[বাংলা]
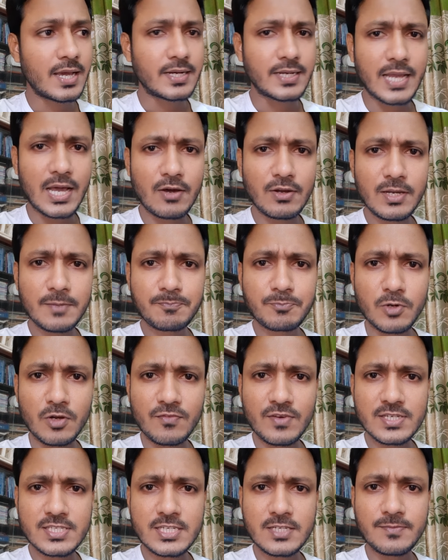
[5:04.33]
না হলে
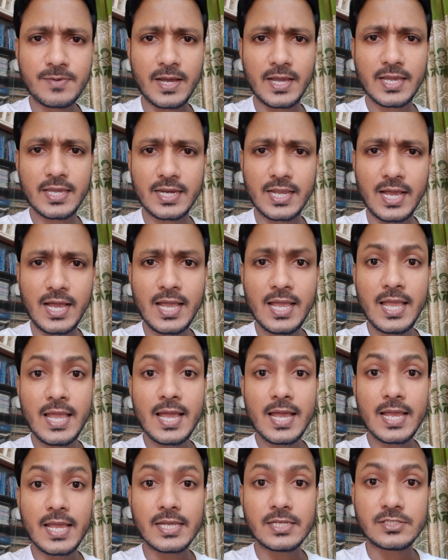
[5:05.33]
প্রবাসী ভাইয়েরা
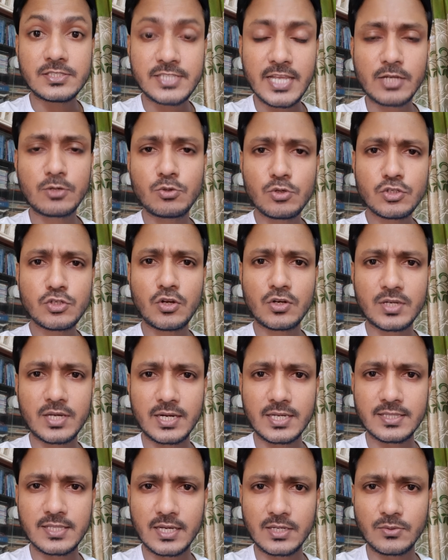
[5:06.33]
যে কোনো
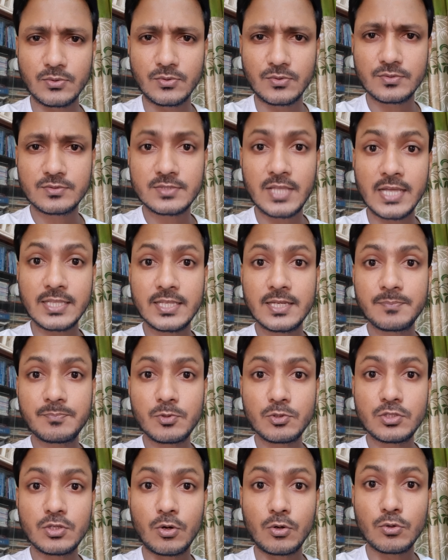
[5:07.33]
সরকারি থাকুক তাদের
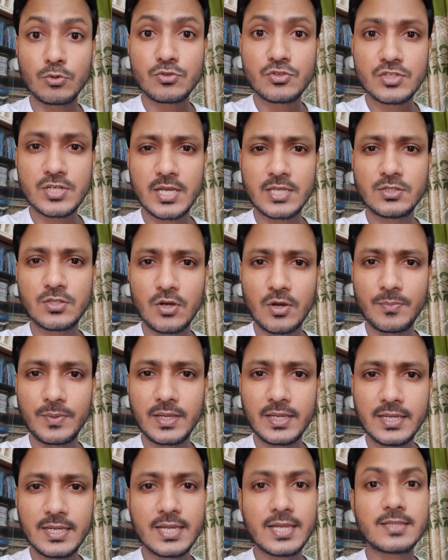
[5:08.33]
প্রতি অনুৎসাহিত হবে
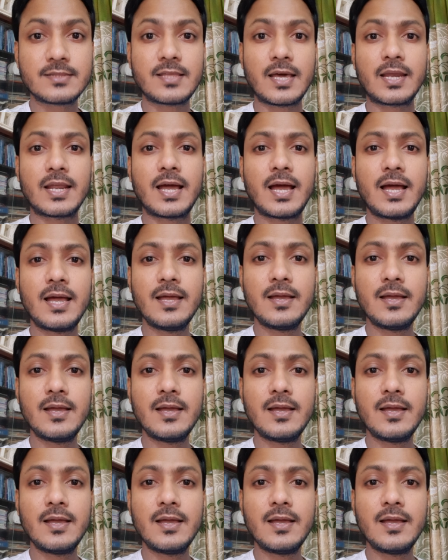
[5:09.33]
তারা